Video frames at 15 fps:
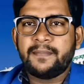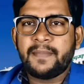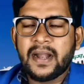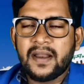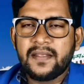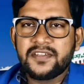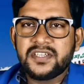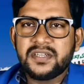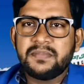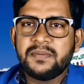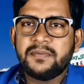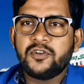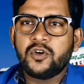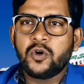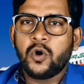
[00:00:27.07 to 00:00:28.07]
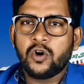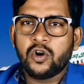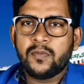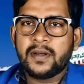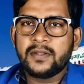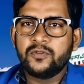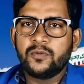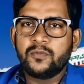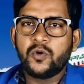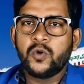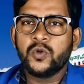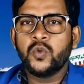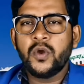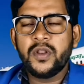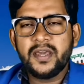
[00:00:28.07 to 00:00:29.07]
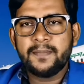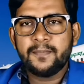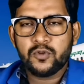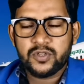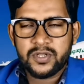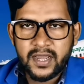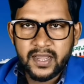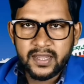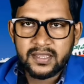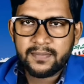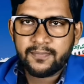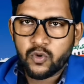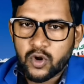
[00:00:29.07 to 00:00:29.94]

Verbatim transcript: বাংলাদেশের বিভিন্ন গণমাধ্যম ও দৈনিক পত্রিকাতে